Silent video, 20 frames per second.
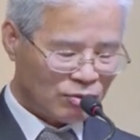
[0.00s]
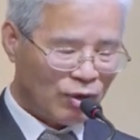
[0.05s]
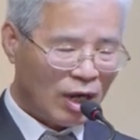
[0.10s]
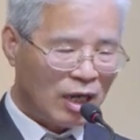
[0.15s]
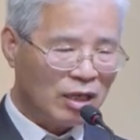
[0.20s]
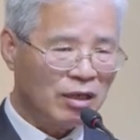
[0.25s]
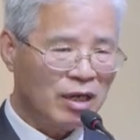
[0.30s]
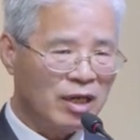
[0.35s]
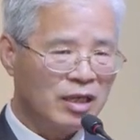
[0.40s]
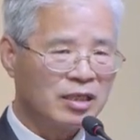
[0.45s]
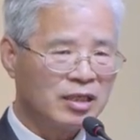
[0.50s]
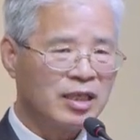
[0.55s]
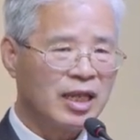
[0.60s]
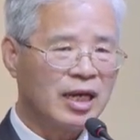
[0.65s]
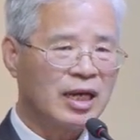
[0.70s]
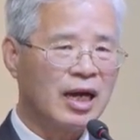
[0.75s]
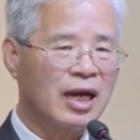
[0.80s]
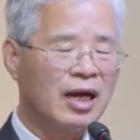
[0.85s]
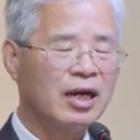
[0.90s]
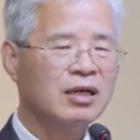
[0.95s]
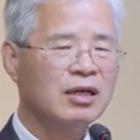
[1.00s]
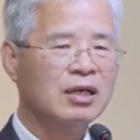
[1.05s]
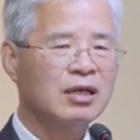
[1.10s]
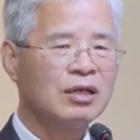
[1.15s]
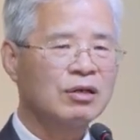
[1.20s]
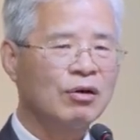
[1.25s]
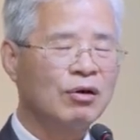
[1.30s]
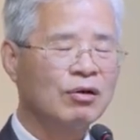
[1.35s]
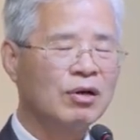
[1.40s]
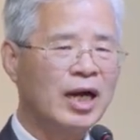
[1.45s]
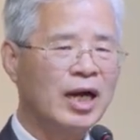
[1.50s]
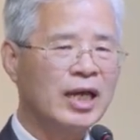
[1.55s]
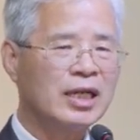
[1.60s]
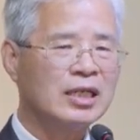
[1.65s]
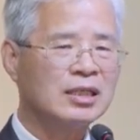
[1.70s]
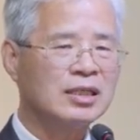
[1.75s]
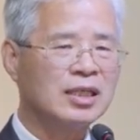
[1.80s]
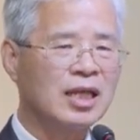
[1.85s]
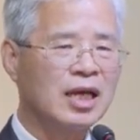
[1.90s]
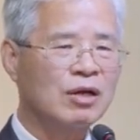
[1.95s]
과거에는 내가
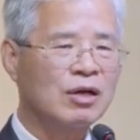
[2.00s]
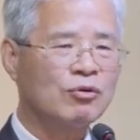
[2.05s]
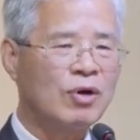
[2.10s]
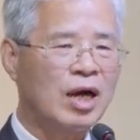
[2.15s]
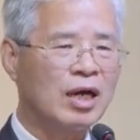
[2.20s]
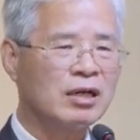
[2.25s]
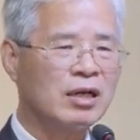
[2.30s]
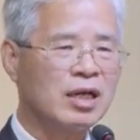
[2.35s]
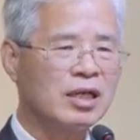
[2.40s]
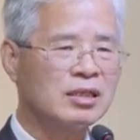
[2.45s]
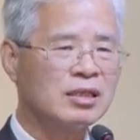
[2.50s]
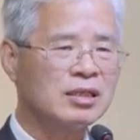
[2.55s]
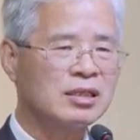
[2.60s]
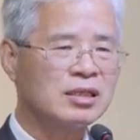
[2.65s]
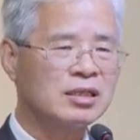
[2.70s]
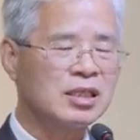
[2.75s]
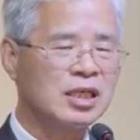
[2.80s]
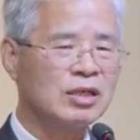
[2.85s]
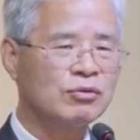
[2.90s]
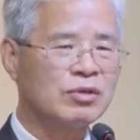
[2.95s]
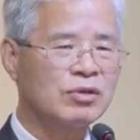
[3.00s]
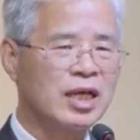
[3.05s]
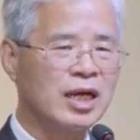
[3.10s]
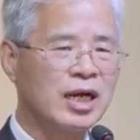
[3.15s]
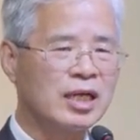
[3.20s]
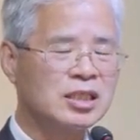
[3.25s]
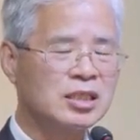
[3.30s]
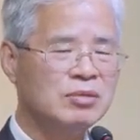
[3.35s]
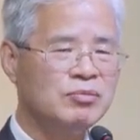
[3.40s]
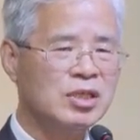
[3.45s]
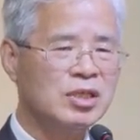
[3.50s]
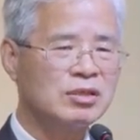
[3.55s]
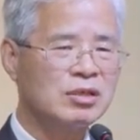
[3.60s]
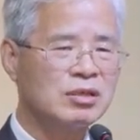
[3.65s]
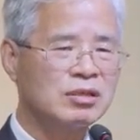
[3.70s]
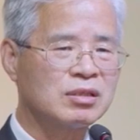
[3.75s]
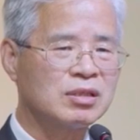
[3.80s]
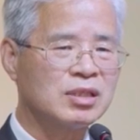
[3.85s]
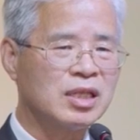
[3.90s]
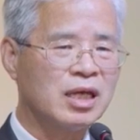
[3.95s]
건강했는데, 과거에는 그래도 내가 힘이
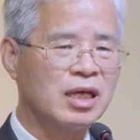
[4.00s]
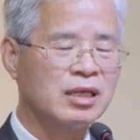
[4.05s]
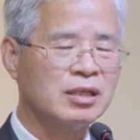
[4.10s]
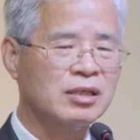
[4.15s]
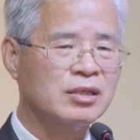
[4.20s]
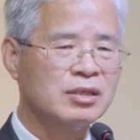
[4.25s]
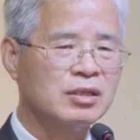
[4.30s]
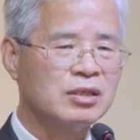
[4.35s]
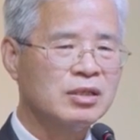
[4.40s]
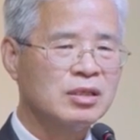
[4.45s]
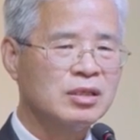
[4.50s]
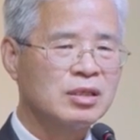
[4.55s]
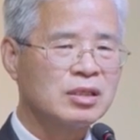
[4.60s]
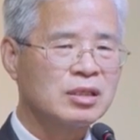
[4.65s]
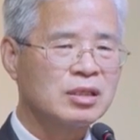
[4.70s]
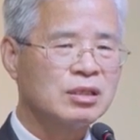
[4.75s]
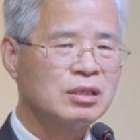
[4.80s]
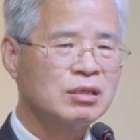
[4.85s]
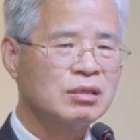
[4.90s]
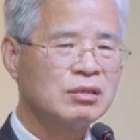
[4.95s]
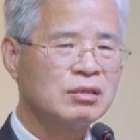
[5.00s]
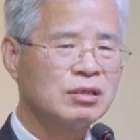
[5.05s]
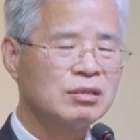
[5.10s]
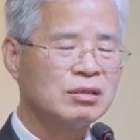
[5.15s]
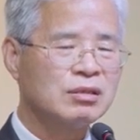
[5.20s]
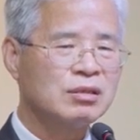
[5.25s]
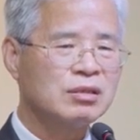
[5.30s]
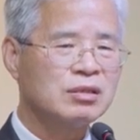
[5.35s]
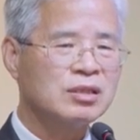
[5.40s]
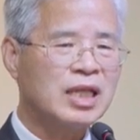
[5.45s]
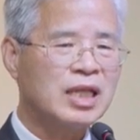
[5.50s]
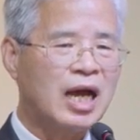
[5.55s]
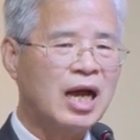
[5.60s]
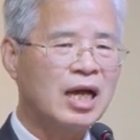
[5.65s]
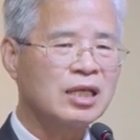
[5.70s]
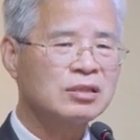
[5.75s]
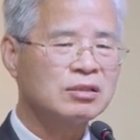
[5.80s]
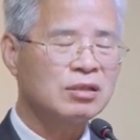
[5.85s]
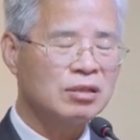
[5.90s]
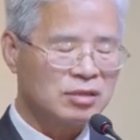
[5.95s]
있었는데, 그런 것들은
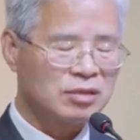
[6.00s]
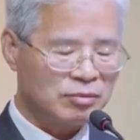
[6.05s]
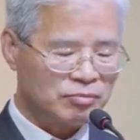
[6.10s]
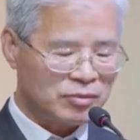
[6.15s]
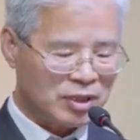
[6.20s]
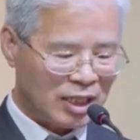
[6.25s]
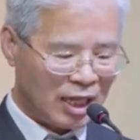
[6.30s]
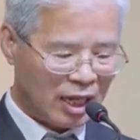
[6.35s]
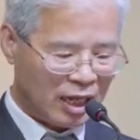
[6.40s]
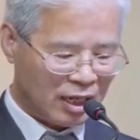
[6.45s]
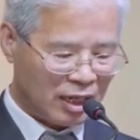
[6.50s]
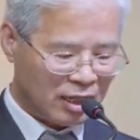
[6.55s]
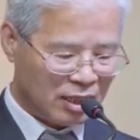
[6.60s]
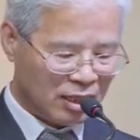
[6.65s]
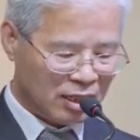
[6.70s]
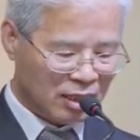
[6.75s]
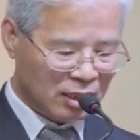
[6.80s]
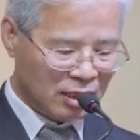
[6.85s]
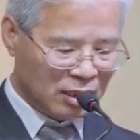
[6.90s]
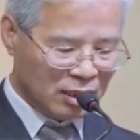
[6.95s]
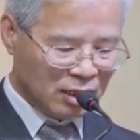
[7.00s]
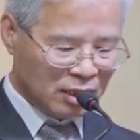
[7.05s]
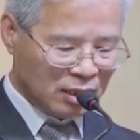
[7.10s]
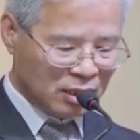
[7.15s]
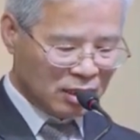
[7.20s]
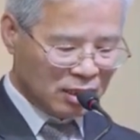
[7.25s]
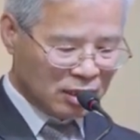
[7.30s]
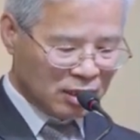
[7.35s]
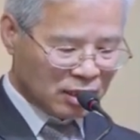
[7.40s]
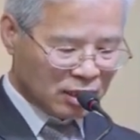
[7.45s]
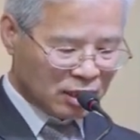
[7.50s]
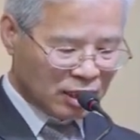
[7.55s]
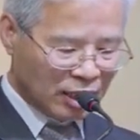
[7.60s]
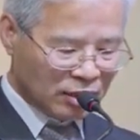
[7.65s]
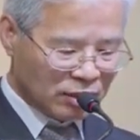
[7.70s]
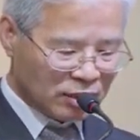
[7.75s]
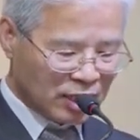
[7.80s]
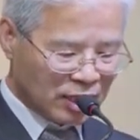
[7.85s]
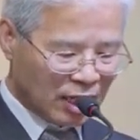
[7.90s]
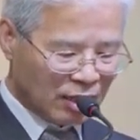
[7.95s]
다 쓰러집니다.
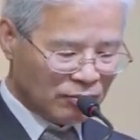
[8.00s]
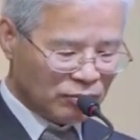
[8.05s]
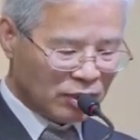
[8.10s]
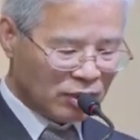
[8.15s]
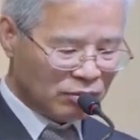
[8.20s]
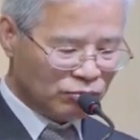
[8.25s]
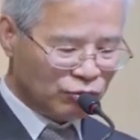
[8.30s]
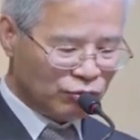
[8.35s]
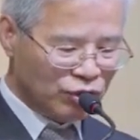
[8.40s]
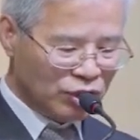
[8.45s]
그래서 사람들은